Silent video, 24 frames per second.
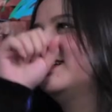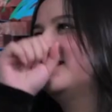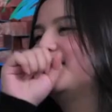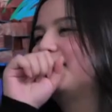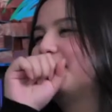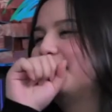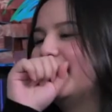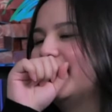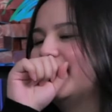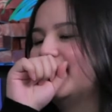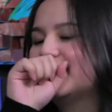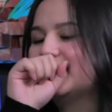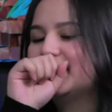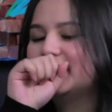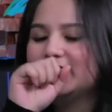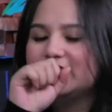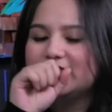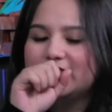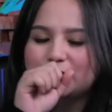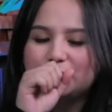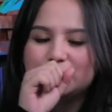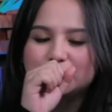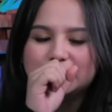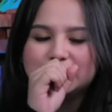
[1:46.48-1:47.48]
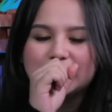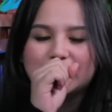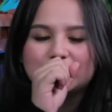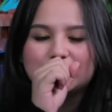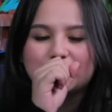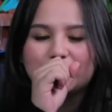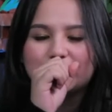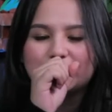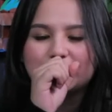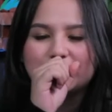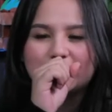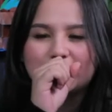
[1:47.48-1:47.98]
berarti dia tuh
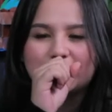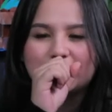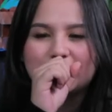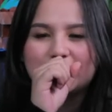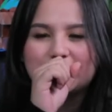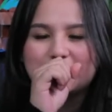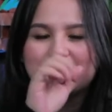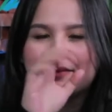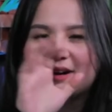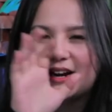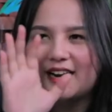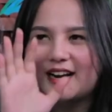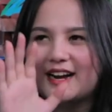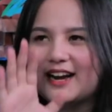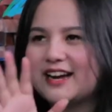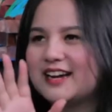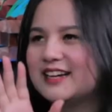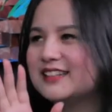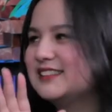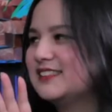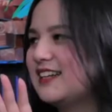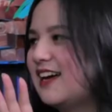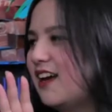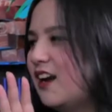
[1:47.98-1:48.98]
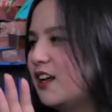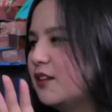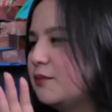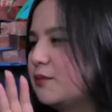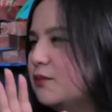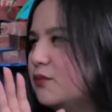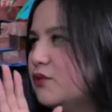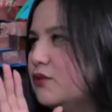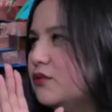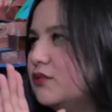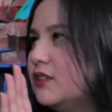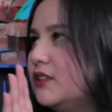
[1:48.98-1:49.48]
jatuhnya merekayasa alat
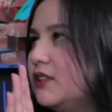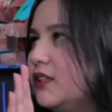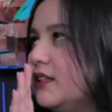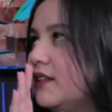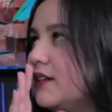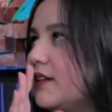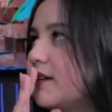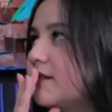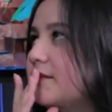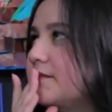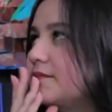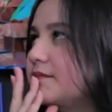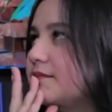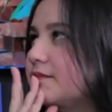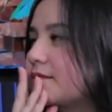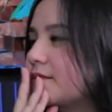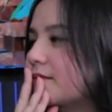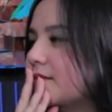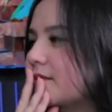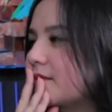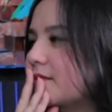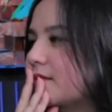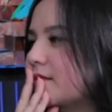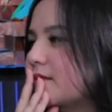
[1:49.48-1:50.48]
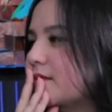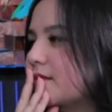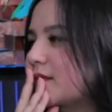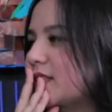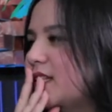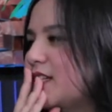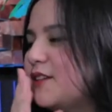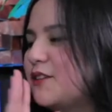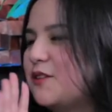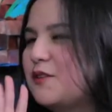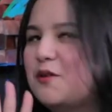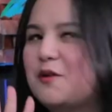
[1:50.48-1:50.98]
bukti ya. Hmm.
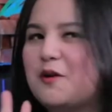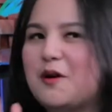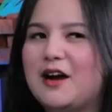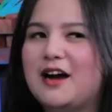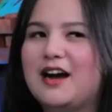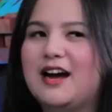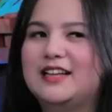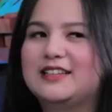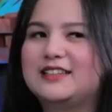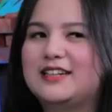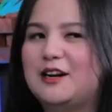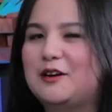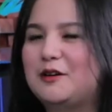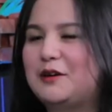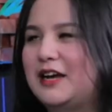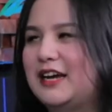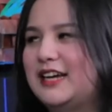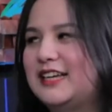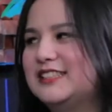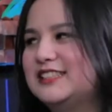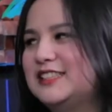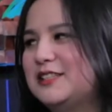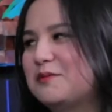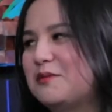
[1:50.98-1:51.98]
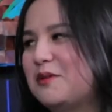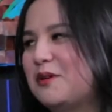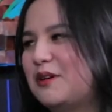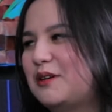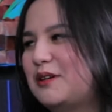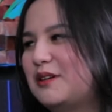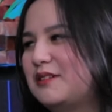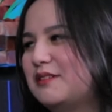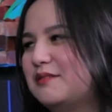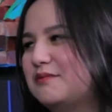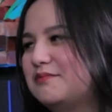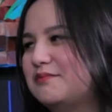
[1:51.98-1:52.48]
Gua nggak terlalu yakin sih Mor.
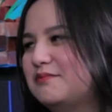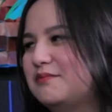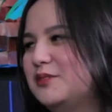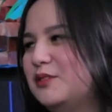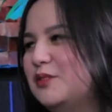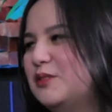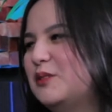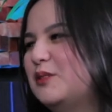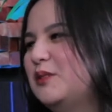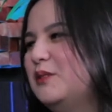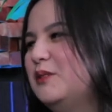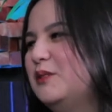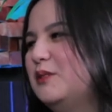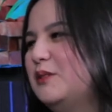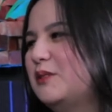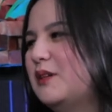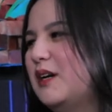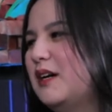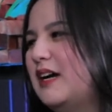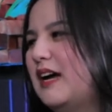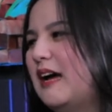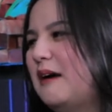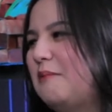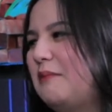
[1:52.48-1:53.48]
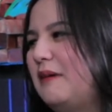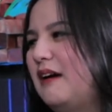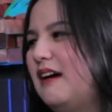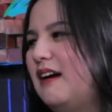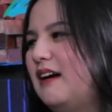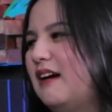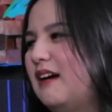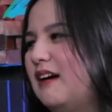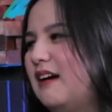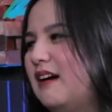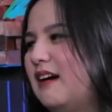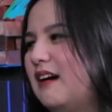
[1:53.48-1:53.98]
Hmm. Menurut lo apa?
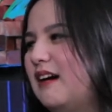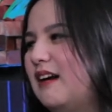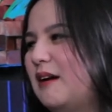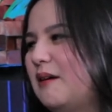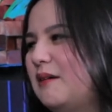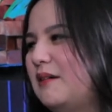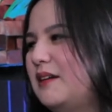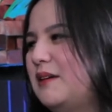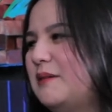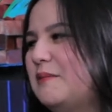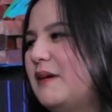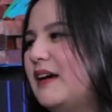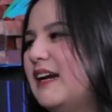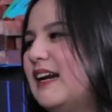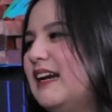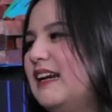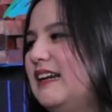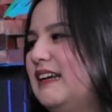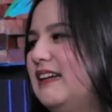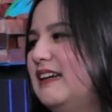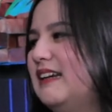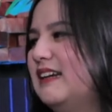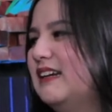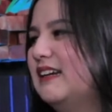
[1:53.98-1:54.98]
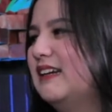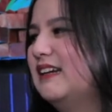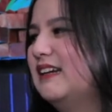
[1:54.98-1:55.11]
Gimana? Ya kan, iya kan